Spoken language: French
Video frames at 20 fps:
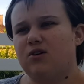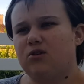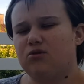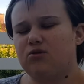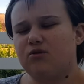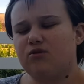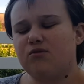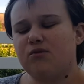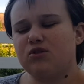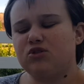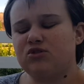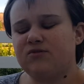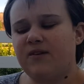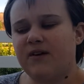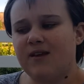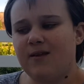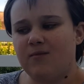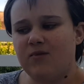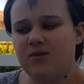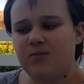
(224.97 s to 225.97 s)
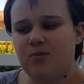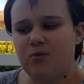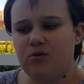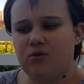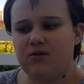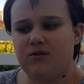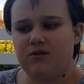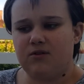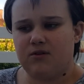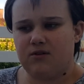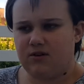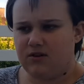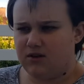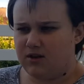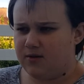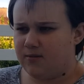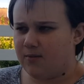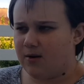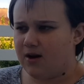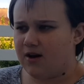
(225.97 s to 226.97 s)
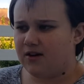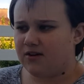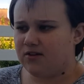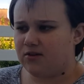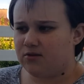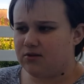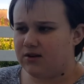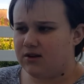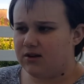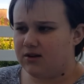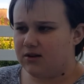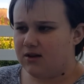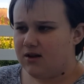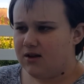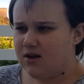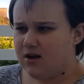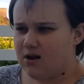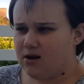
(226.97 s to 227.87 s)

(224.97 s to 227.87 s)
Le soir, je varie un petit peu les marques, les,